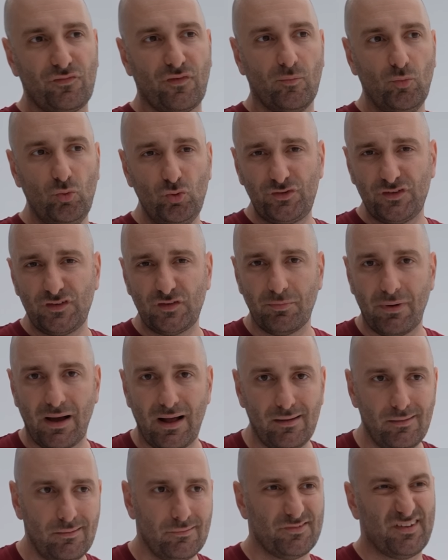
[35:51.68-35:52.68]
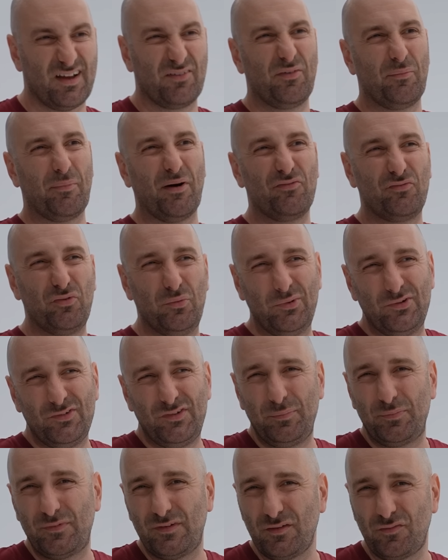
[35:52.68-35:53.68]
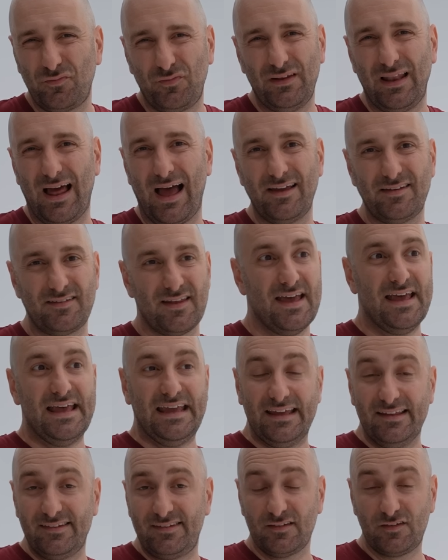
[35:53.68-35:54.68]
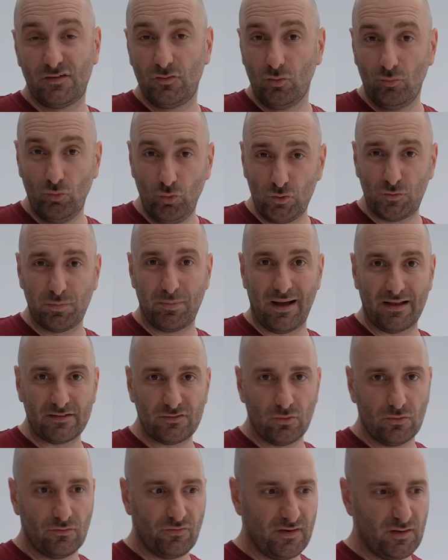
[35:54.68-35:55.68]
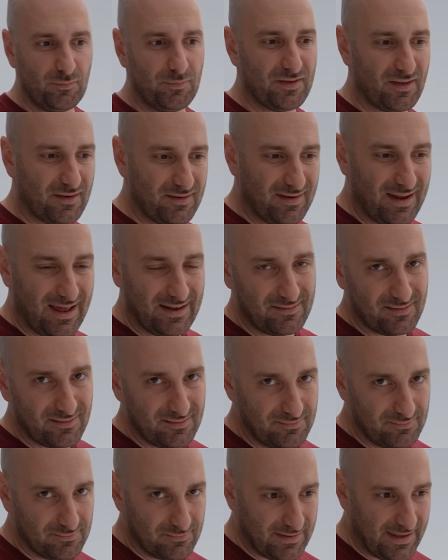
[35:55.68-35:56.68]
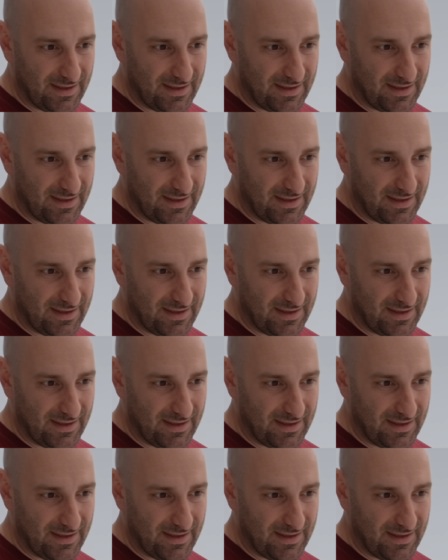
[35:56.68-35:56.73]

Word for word: vermute ich mal. Sagen wir mal 75 vielleicht. Ist jetzt nur Mutmaßung, wenn ich mich an den anderen